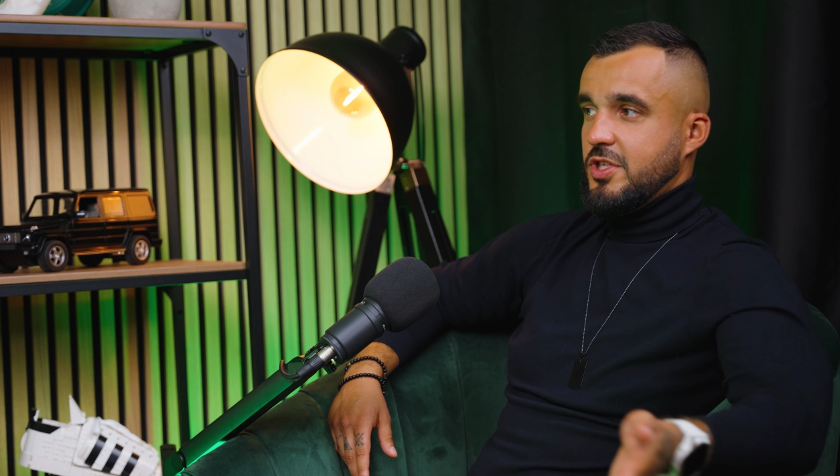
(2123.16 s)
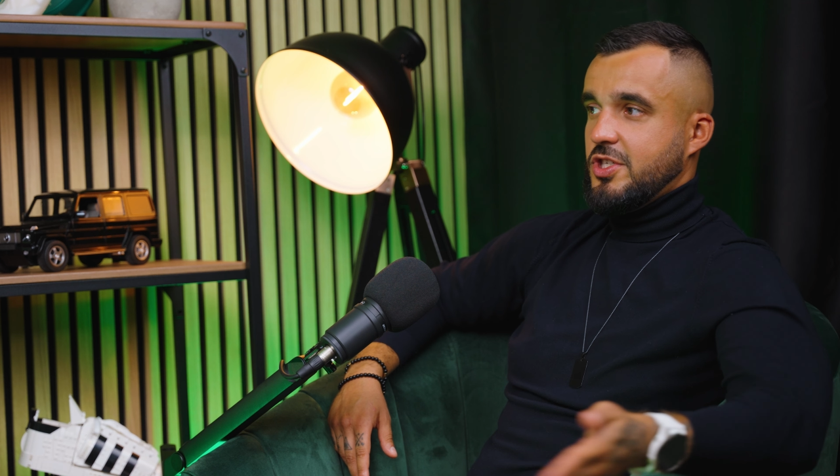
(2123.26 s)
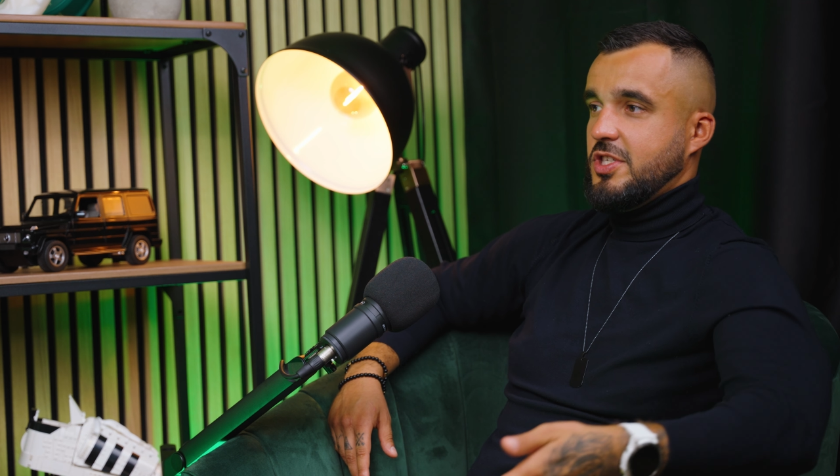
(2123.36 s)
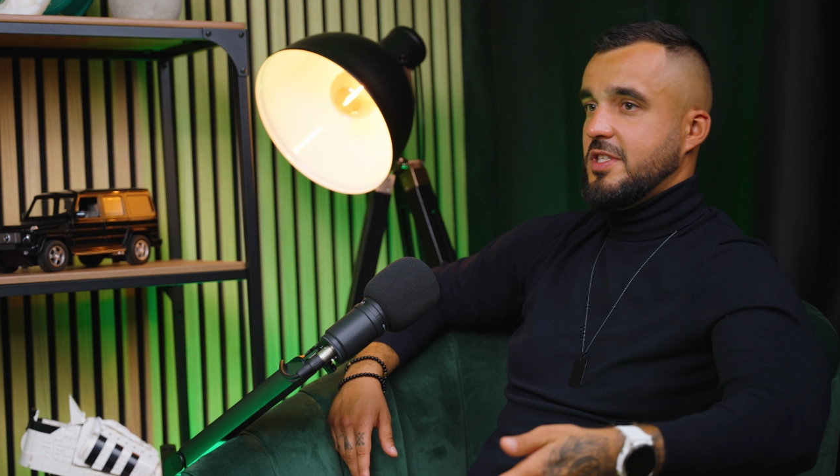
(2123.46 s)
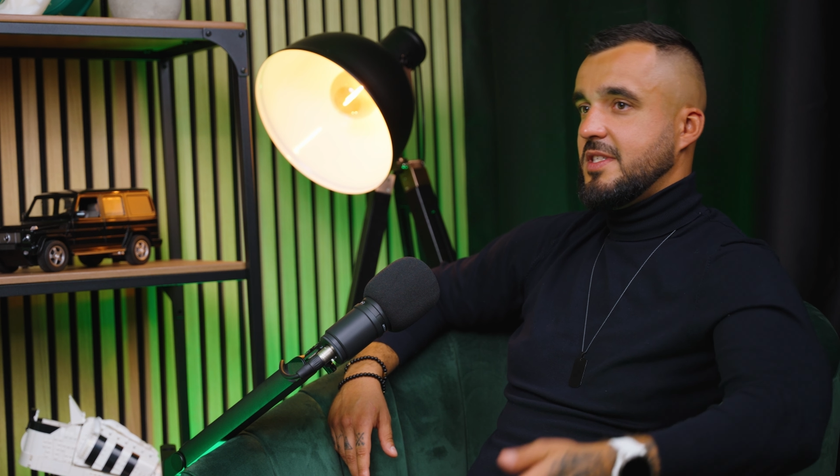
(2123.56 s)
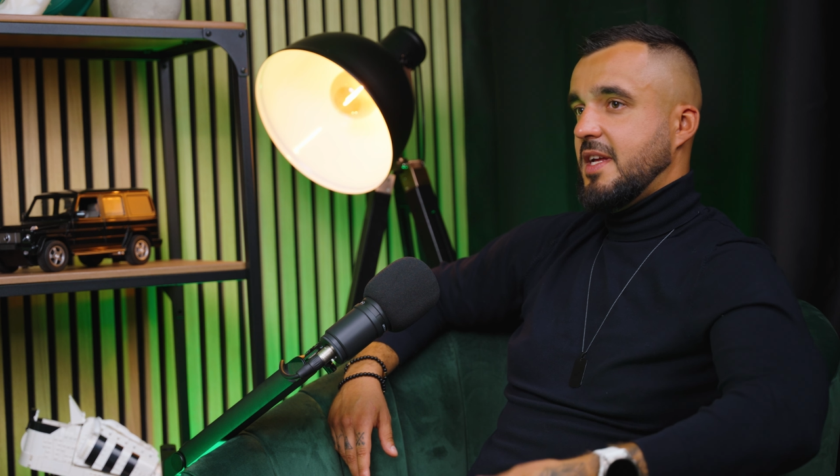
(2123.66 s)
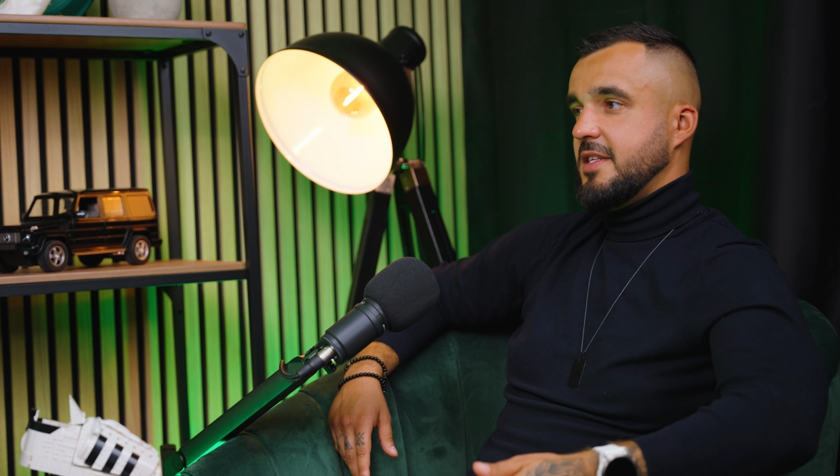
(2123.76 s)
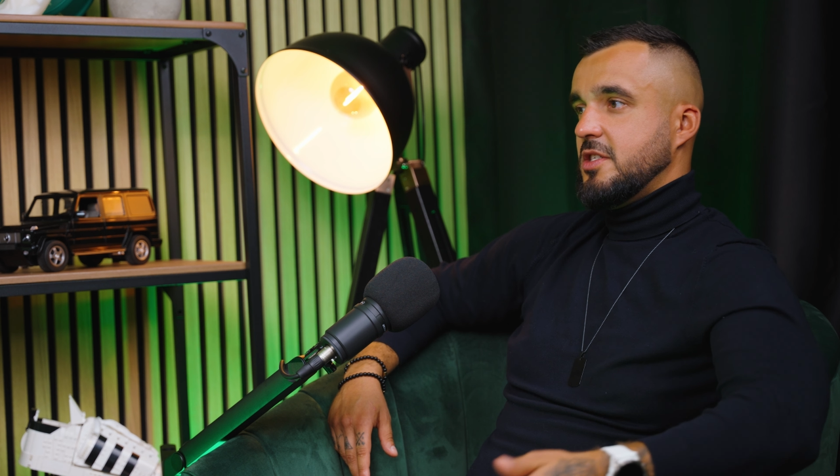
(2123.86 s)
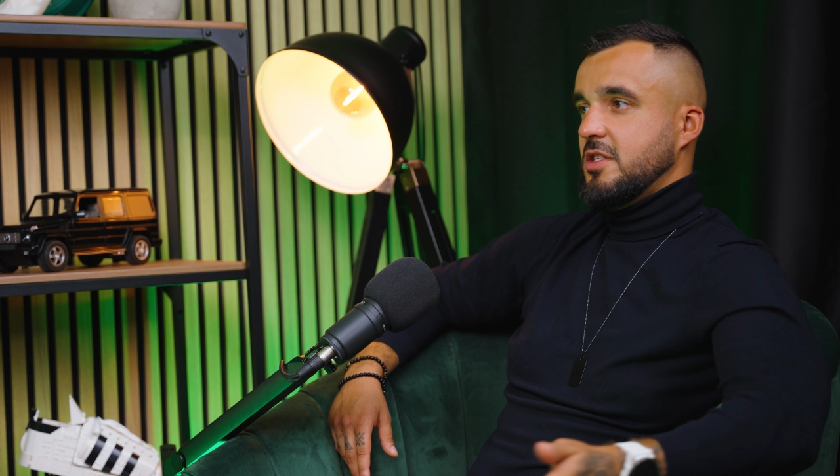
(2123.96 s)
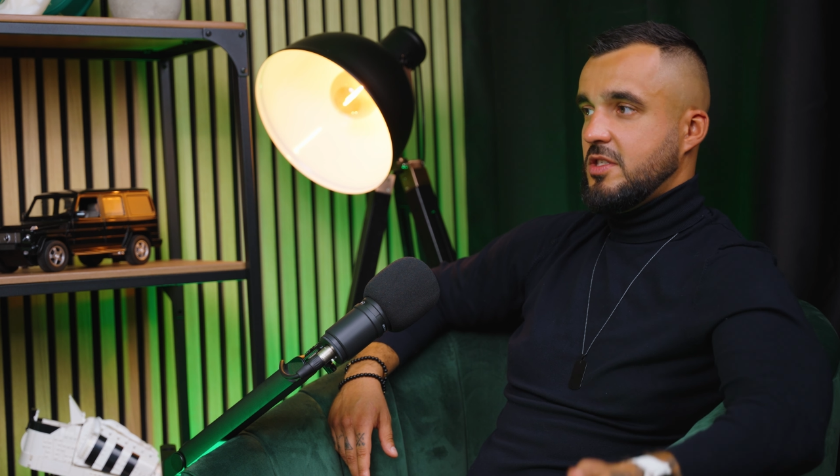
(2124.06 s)
musi też i
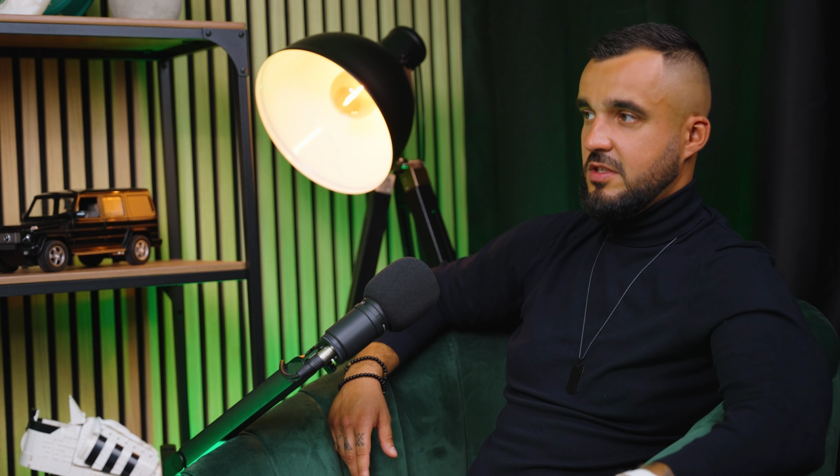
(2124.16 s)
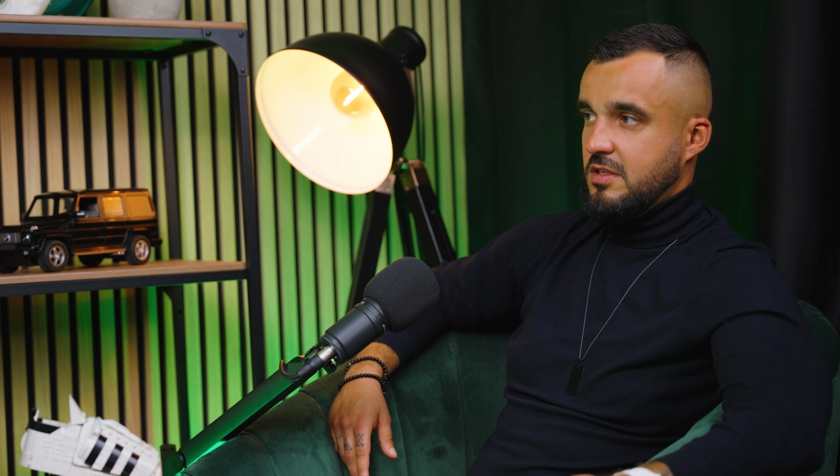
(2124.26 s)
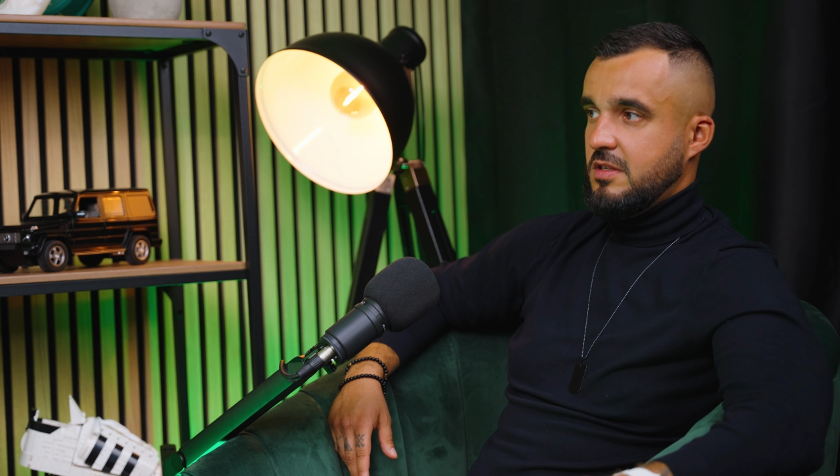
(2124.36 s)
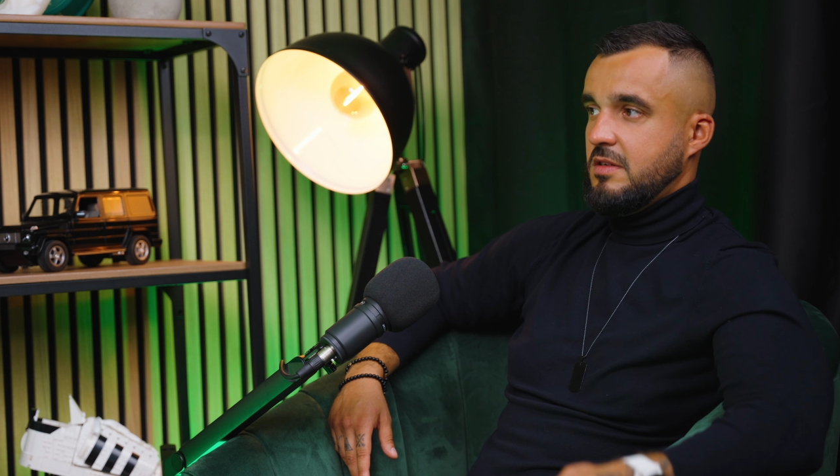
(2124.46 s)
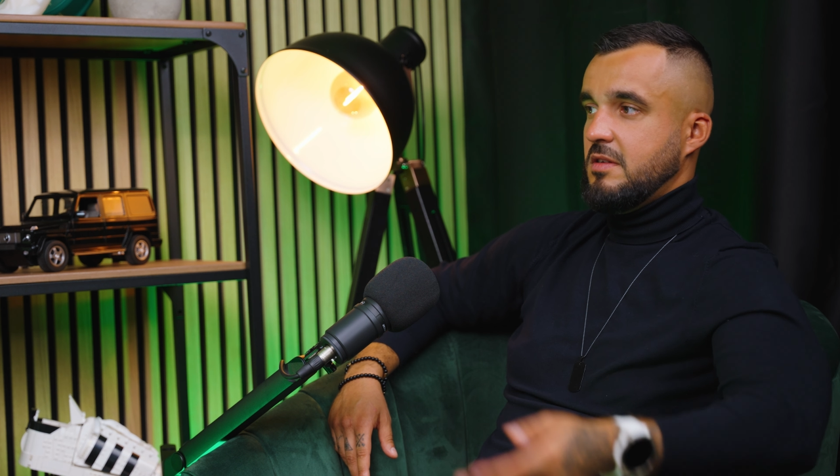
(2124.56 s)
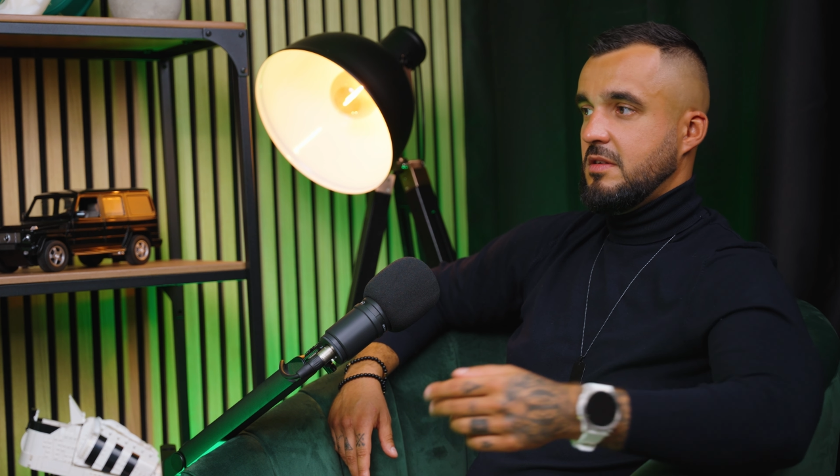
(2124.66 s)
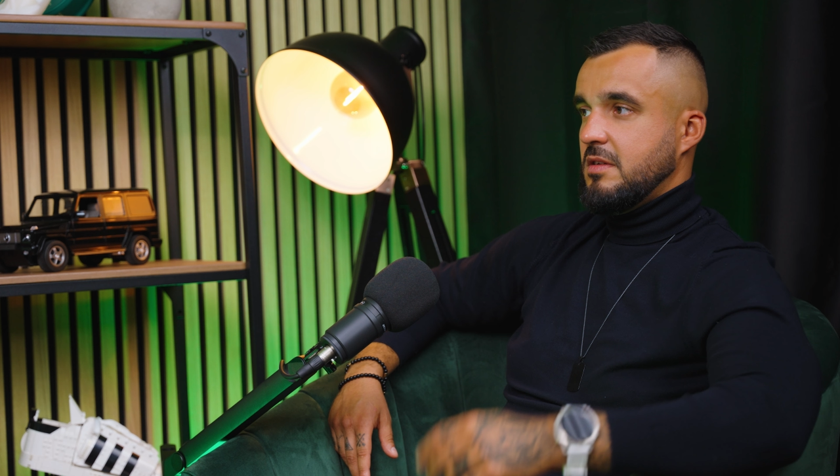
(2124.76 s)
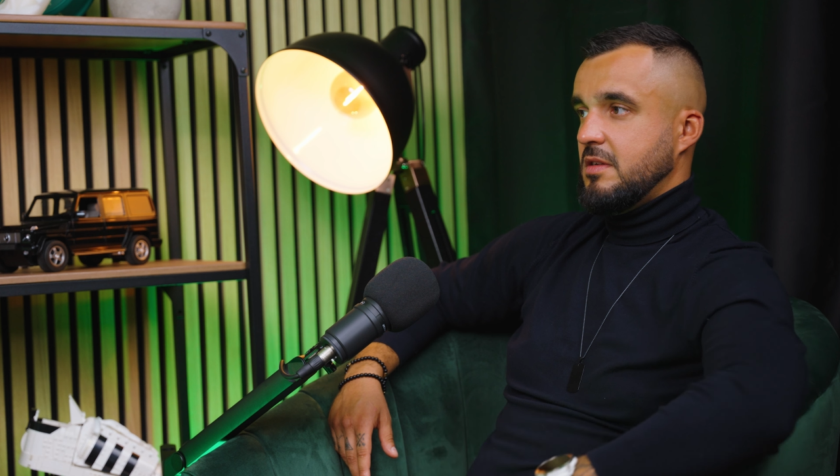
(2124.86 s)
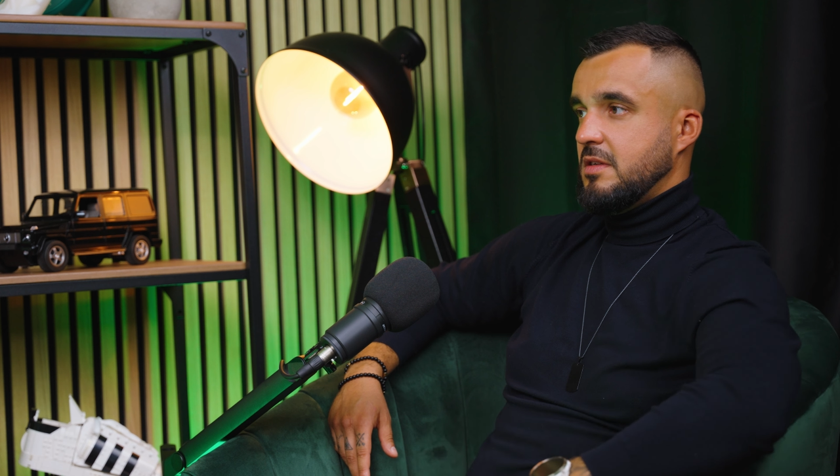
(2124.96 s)
zlecić i